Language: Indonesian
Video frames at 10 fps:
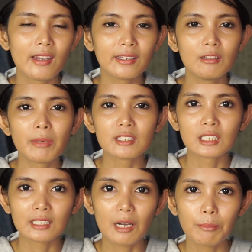lagi
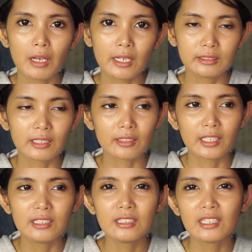masa tahap belajar
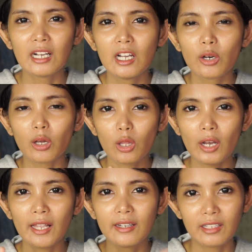jadi nggak kalau
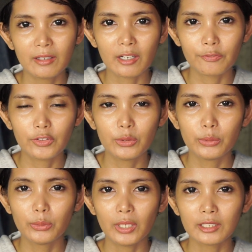ada
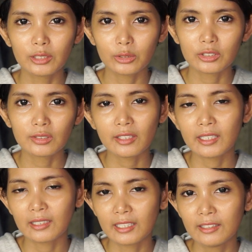review atau
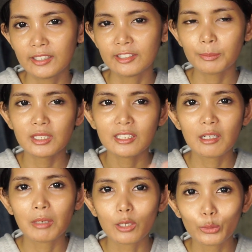tutorial dandannya pasti
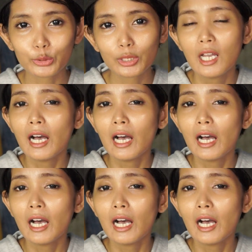nggak bagus